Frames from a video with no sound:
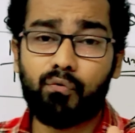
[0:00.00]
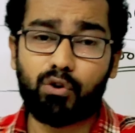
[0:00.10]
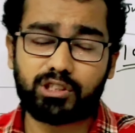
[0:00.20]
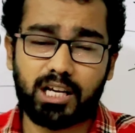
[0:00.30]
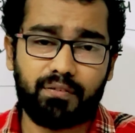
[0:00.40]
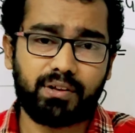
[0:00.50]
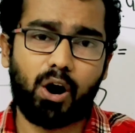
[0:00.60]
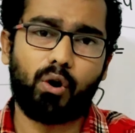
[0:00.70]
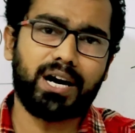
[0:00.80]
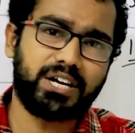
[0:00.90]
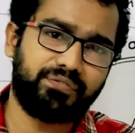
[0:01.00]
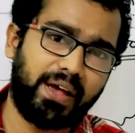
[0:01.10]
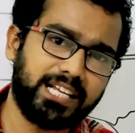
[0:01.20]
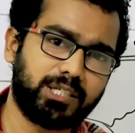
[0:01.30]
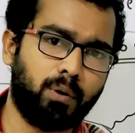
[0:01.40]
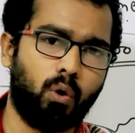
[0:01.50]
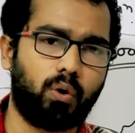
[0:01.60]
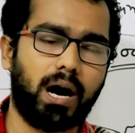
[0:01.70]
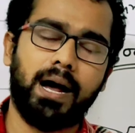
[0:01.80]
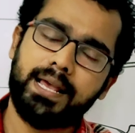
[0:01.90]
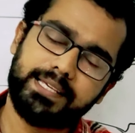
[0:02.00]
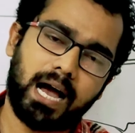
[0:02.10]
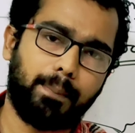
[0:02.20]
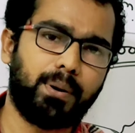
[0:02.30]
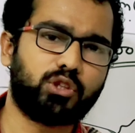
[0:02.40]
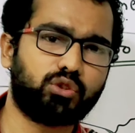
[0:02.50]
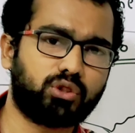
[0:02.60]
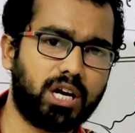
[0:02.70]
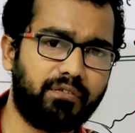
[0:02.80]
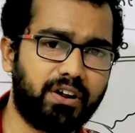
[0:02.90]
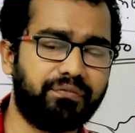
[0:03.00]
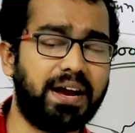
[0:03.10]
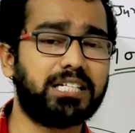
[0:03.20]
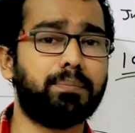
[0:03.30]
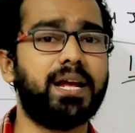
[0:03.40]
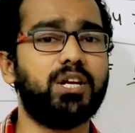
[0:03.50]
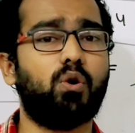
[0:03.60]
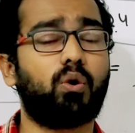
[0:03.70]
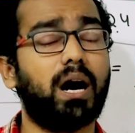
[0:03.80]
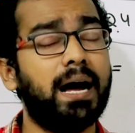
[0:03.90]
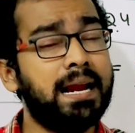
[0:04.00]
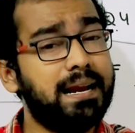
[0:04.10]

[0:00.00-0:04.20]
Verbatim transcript: वो सिर्फ क्या होगा डिफेंस में होगा यहाँ पे तो सिर्फ डिफेंस में ही होगा